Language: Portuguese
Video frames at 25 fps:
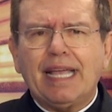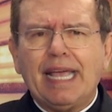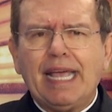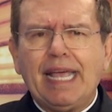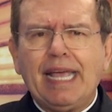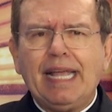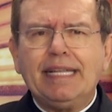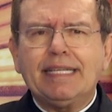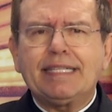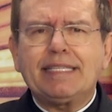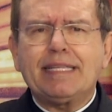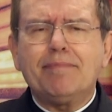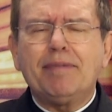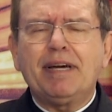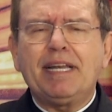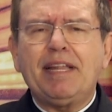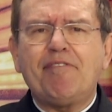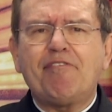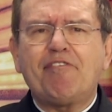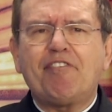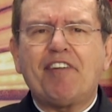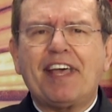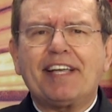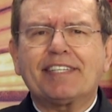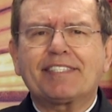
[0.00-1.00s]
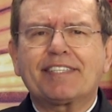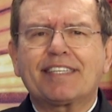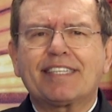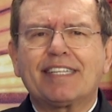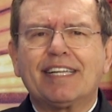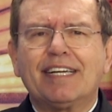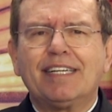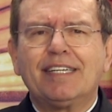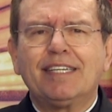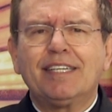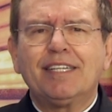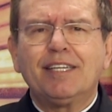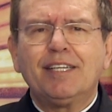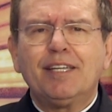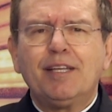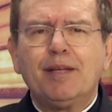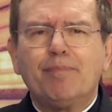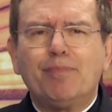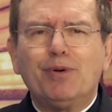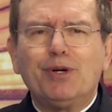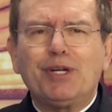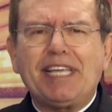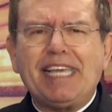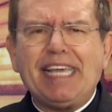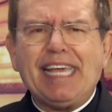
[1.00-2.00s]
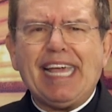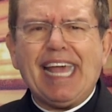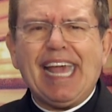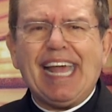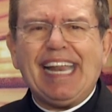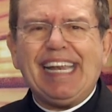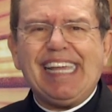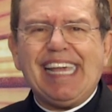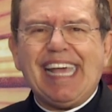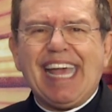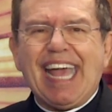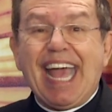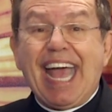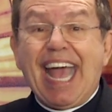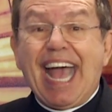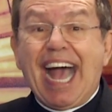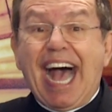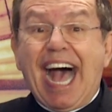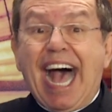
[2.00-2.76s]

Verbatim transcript: ele se manifesta, porque ele é